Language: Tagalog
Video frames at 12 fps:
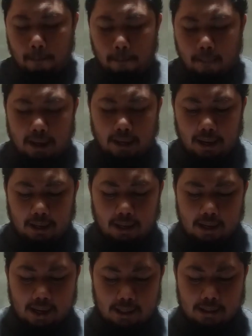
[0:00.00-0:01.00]

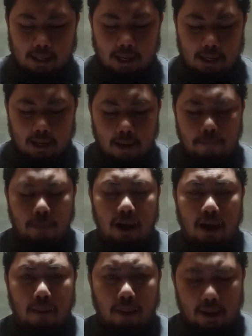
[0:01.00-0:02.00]
mararanasan ang
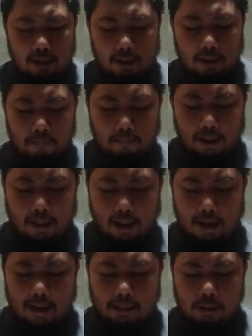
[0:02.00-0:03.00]
paggamay ng
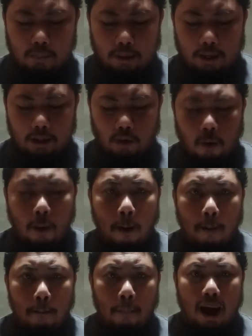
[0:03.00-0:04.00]
banal na Espiritu?
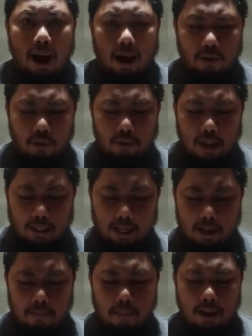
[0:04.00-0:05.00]
paano
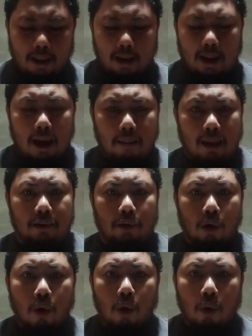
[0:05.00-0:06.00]
natin
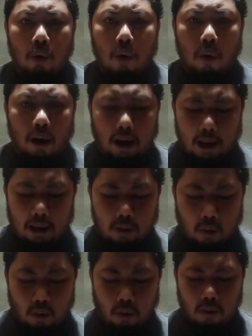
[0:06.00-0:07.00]
malalaman kung
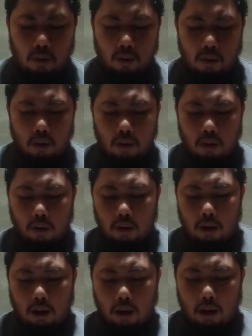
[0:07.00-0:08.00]
ano
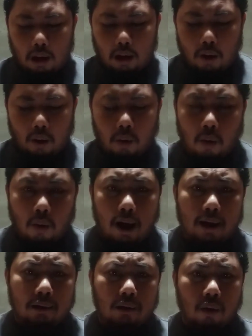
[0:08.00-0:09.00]
kung
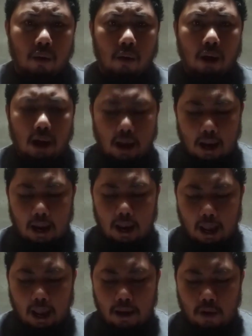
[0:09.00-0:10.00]
ano ang
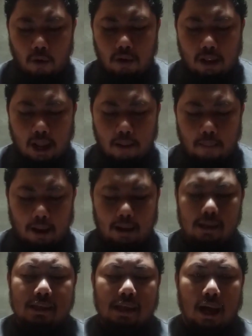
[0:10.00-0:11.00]
ayon
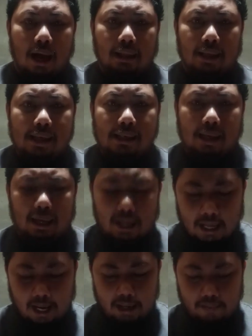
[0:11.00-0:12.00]
lamang sa ating
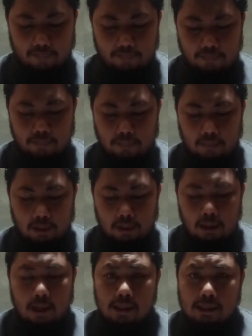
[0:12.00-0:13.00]
sarili,
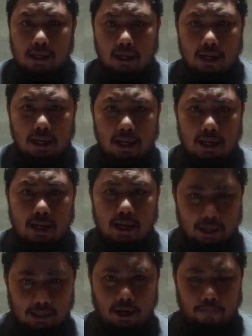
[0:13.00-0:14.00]
sariling
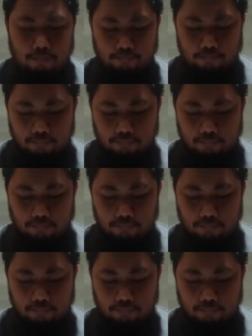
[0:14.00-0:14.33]
isip,